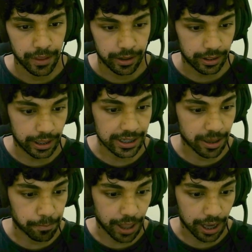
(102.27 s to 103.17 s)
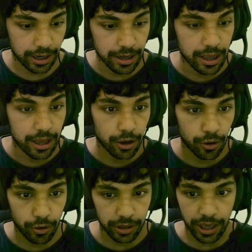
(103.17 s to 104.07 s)
dessa placa.
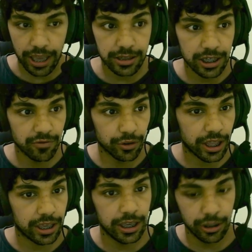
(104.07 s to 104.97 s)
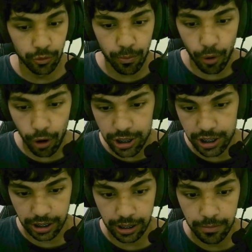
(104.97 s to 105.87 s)
E aí vocês vão ter que ir num bot
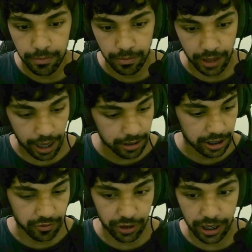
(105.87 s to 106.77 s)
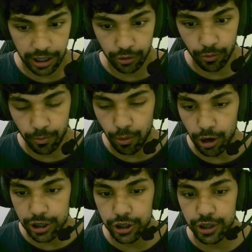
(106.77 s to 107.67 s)
aqui, tá? Vocês vão ter que ir num
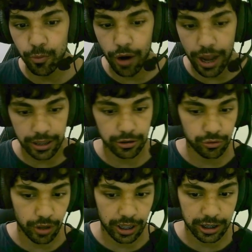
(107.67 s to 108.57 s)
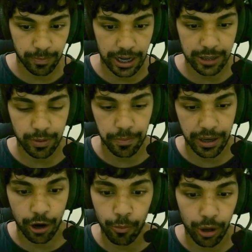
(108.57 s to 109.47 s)
bot de moedas do AliExpress para
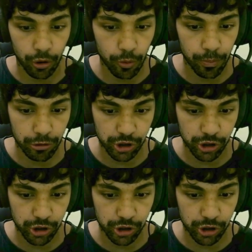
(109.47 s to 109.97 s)
pegar o melhor cupom de